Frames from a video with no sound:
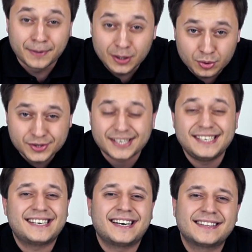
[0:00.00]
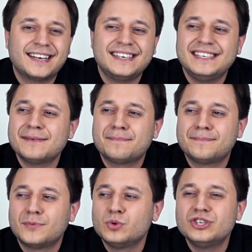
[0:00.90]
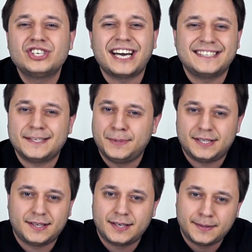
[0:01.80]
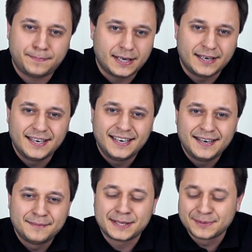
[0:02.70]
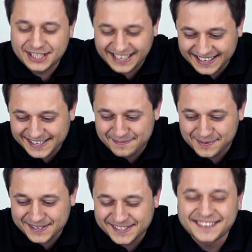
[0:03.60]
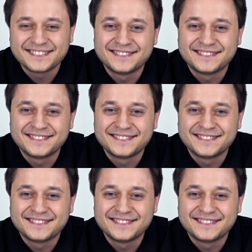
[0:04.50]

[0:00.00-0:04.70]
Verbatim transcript: Плюс никогда не уезжайте с места ДТП, потому что рано или поздно